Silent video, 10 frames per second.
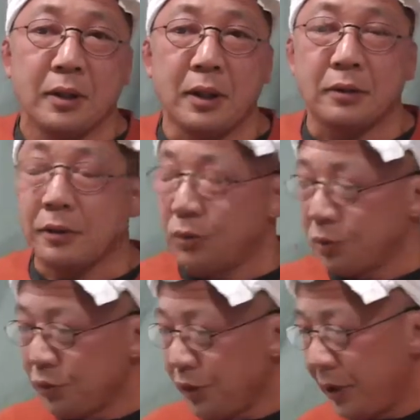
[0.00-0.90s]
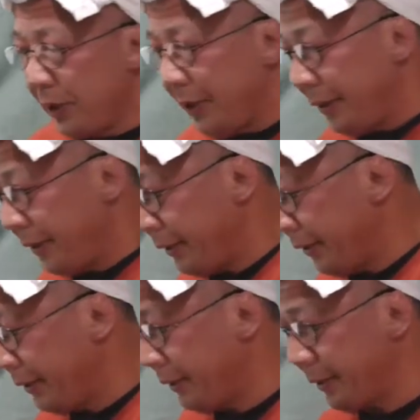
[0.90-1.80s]
勘太郎くんで、
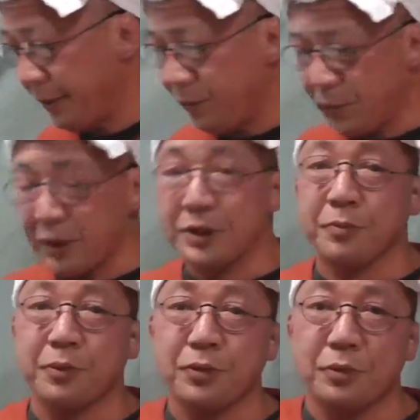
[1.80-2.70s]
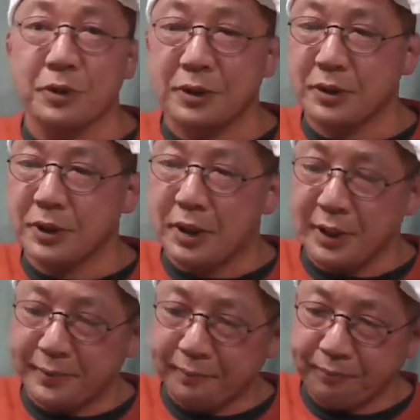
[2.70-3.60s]
保管してみております。は
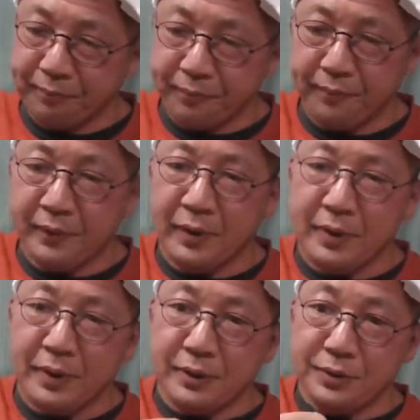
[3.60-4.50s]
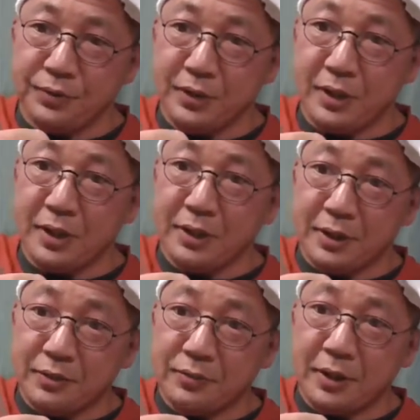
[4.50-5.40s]
い。湯気が
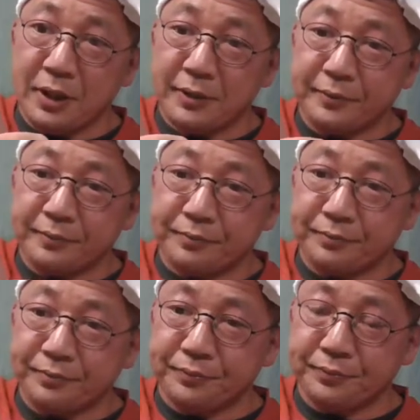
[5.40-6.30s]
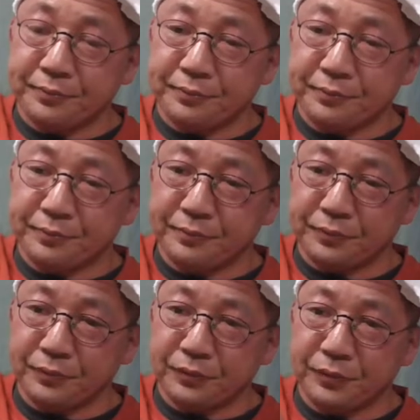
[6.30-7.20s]
出るか、うー
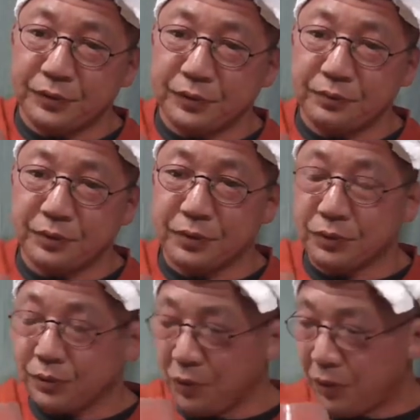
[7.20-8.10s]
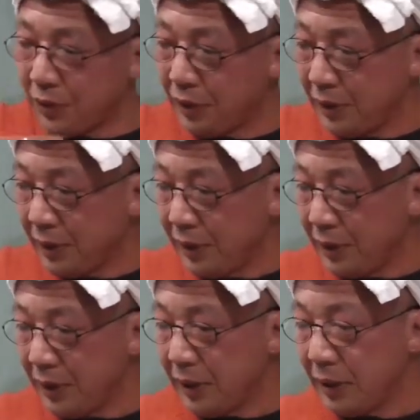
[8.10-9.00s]
ん、ちょっと、
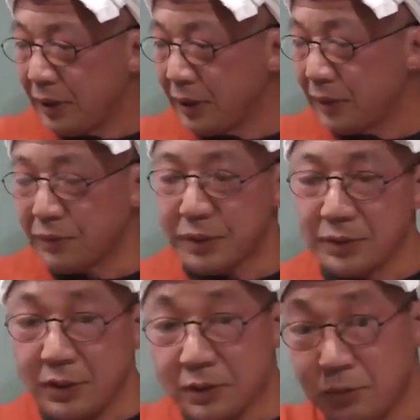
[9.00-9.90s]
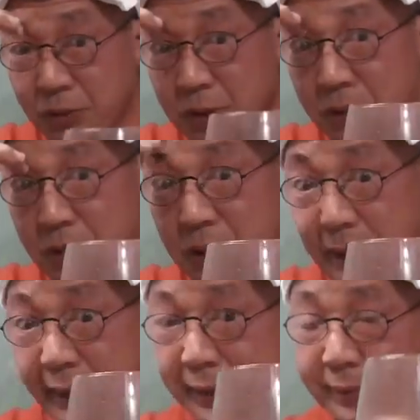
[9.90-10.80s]
グラスが曇ったぐらい
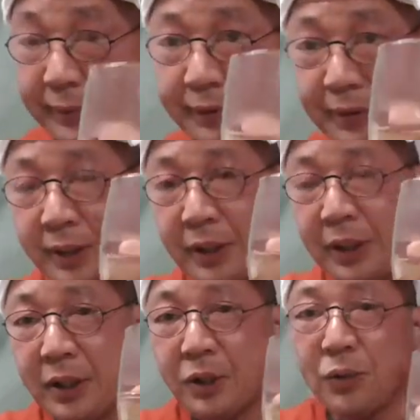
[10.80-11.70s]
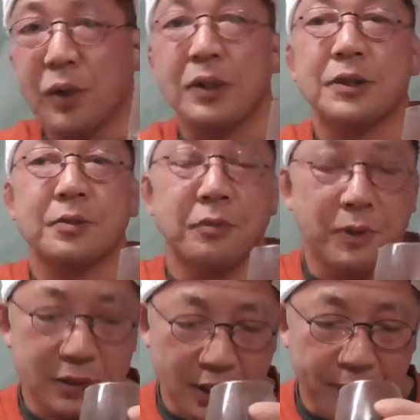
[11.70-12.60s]
で、保管して
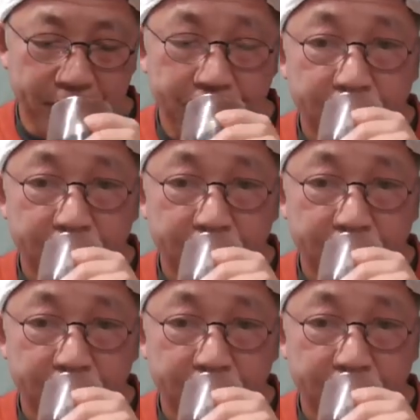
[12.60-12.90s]
みました。